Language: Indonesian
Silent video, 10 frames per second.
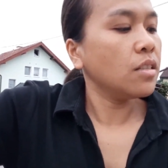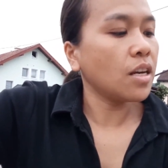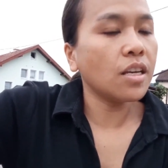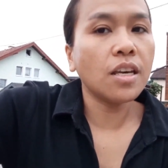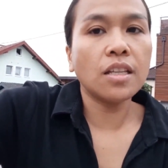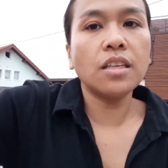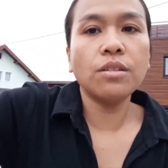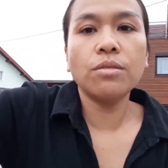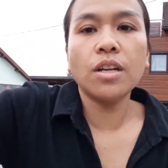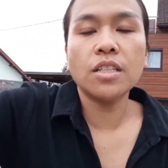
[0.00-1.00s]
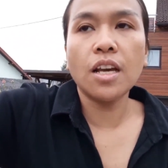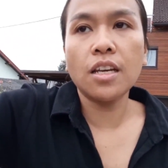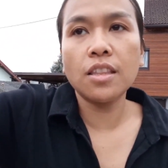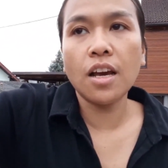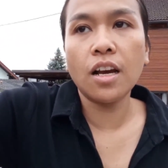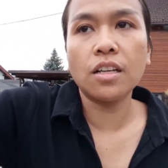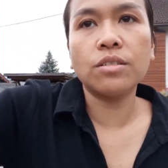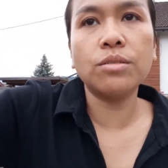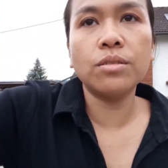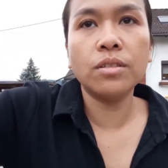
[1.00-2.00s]
sakit hatiku dan sakit
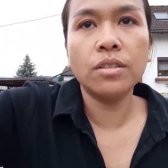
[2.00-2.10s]
tanganku